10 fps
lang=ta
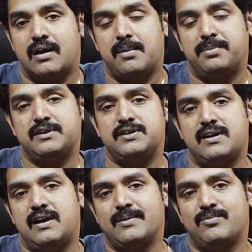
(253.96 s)

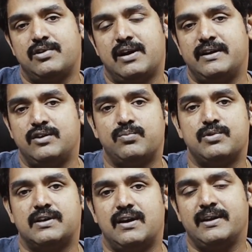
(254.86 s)
நாற்பத்தஞ்சு நாளைக்கு முன்னாடி
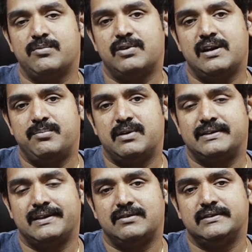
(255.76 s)
முப்பது நாளைக்கு முன்னாடி
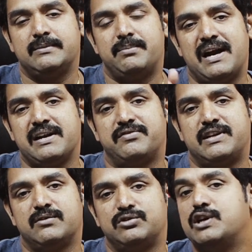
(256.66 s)
பார்த்திங்கன்னா வந்து பேங்க்
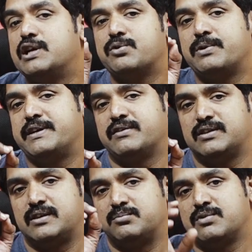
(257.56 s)
நிஃப்டியில் வந்து லிக்விடிட்டி
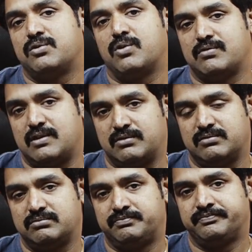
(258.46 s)
வந்து ரொம்ப குறவாக
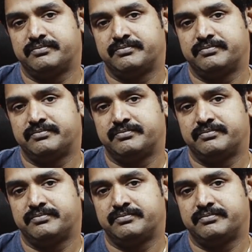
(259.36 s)
இருக்கும்